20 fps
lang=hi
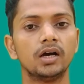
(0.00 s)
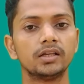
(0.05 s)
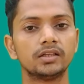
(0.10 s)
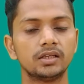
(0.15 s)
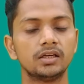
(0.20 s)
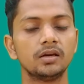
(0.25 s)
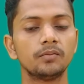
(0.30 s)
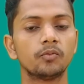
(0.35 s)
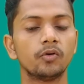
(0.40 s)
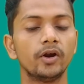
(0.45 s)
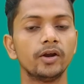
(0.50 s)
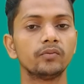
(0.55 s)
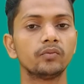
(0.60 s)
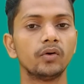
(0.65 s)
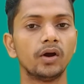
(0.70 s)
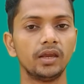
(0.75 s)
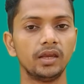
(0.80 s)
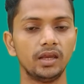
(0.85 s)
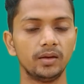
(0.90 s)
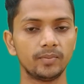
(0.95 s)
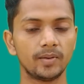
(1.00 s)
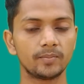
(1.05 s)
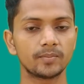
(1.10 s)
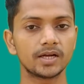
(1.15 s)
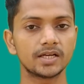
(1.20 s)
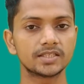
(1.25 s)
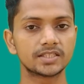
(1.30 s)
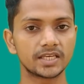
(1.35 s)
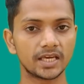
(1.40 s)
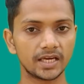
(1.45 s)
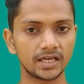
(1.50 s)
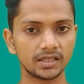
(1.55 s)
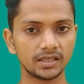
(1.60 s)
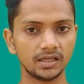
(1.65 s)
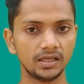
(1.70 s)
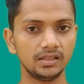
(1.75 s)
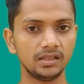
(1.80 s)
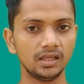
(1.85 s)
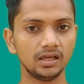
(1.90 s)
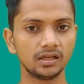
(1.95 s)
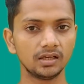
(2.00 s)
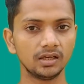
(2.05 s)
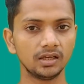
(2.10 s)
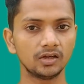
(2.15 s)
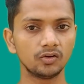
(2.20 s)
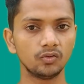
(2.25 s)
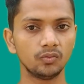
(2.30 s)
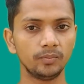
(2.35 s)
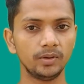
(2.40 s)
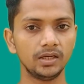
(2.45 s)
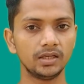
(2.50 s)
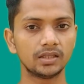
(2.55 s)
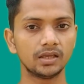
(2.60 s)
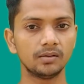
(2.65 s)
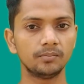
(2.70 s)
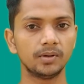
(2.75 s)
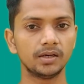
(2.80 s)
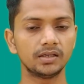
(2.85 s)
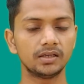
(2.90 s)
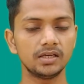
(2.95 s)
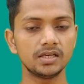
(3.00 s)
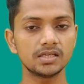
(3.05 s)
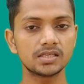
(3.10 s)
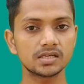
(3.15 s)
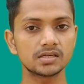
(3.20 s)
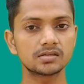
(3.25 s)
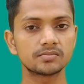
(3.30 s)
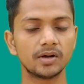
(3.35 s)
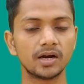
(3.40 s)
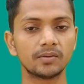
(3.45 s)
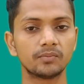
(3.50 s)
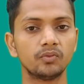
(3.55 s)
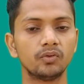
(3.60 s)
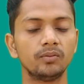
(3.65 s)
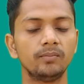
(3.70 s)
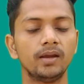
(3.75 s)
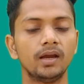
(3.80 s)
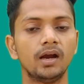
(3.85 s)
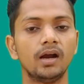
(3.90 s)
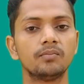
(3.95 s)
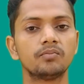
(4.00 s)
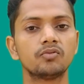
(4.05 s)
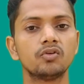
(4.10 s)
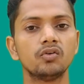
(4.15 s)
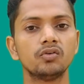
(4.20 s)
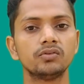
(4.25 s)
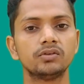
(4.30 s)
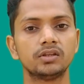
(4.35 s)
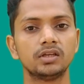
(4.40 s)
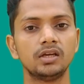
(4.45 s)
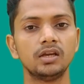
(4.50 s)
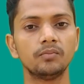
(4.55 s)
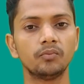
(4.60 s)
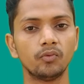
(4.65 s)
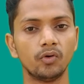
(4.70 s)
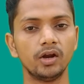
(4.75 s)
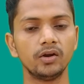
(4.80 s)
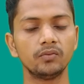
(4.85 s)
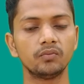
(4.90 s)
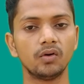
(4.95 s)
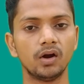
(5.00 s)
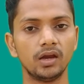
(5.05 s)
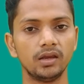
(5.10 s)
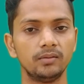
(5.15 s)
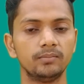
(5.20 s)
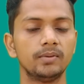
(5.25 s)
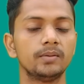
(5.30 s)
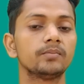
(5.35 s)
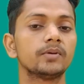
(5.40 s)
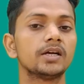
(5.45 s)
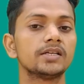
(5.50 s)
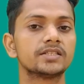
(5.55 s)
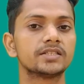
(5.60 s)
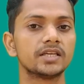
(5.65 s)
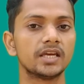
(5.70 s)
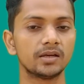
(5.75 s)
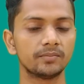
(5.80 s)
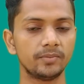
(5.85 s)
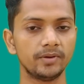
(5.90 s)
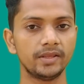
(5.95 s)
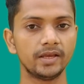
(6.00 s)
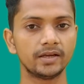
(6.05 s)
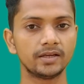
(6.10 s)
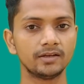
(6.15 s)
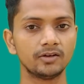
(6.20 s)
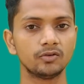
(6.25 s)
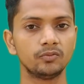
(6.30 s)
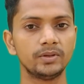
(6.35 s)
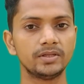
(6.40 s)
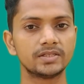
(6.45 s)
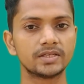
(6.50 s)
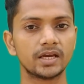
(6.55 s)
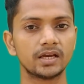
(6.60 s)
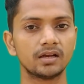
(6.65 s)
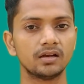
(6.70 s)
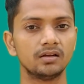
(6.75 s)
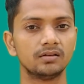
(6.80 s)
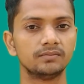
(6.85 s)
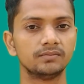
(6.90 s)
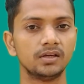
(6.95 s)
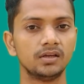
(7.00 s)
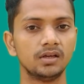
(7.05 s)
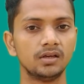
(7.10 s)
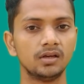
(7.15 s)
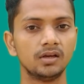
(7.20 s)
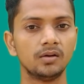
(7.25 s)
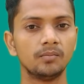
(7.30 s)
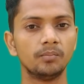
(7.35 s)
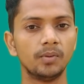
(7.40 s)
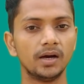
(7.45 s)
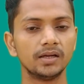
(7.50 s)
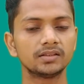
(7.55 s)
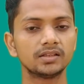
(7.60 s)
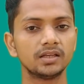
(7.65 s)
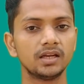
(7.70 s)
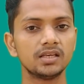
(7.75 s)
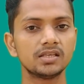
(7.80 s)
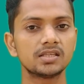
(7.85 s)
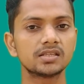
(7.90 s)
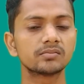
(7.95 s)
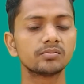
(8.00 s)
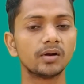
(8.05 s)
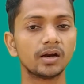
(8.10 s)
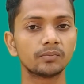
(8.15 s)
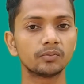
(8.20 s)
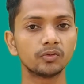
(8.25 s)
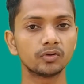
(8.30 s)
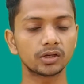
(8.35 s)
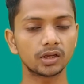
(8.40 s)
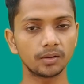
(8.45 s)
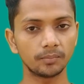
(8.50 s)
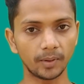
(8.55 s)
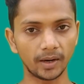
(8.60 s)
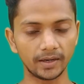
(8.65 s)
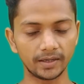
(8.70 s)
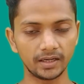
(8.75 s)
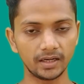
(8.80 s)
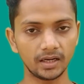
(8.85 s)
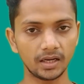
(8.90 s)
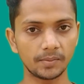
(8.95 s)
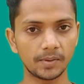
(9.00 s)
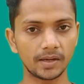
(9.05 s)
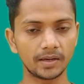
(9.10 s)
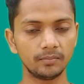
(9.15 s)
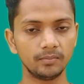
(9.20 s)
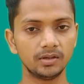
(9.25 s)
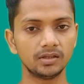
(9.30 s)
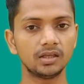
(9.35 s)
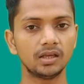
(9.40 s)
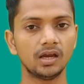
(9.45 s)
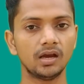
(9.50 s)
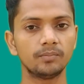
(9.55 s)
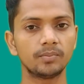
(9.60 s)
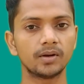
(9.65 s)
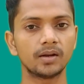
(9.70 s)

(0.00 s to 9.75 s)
थ्री पॉइंट फाइव एम एम का जैक नहीं देखने को मिलता बट इस स्मार्टफोन में आपको थ्री पॉइंट फाइव एम एम का जैक भी देखने को मिल जाएगा बात करें इस स्मार्टफोन के बैटरी के बारे में तो यहाँ पर